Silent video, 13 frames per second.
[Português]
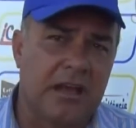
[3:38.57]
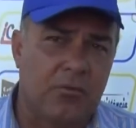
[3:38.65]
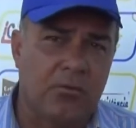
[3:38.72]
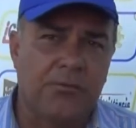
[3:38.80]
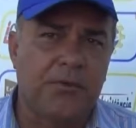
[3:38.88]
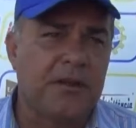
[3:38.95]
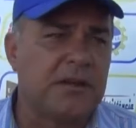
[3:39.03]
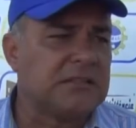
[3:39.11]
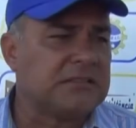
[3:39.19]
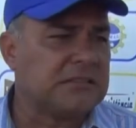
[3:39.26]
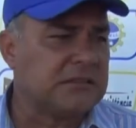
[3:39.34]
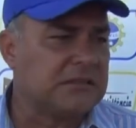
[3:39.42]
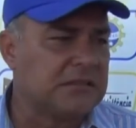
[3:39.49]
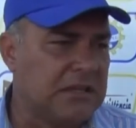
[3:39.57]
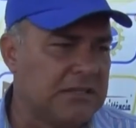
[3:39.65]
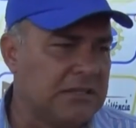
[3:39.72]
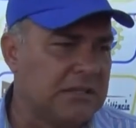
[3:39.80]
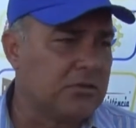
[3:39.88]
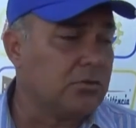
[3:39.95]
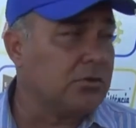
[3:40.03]
é a confiança da
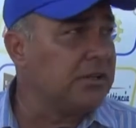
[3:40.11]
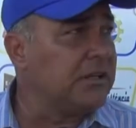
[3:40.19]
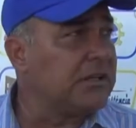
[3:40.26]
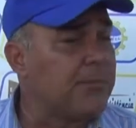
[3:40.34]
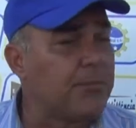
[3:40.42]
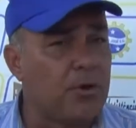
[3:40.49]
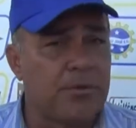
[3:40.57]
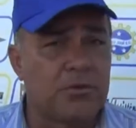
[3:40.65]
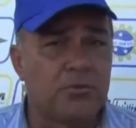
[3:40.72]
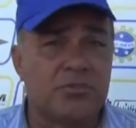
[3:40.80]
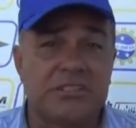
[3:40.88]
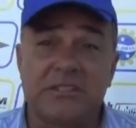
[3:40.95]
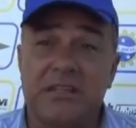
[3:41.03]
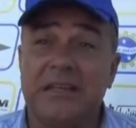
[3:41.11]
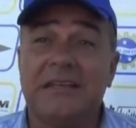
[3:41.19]
diretoria, da própria torcida.